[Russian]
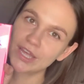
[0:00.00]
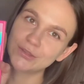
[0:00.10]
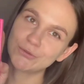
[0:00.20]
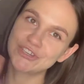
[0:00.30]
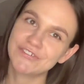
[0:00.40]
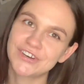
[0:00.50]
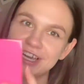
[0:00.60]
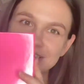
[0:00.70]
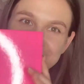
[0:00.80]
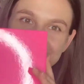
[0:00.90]
Ну, Джеффри,
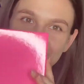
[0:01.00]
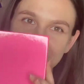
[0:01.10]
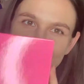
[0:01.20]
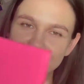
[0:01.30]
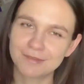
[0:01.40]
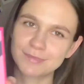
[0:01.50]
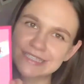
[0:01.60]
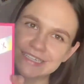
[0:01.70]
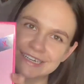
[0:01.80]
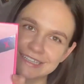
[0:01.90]
конечно, умеет
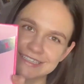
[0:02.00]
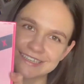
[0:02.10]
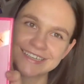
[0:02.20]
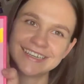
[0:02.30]
постараться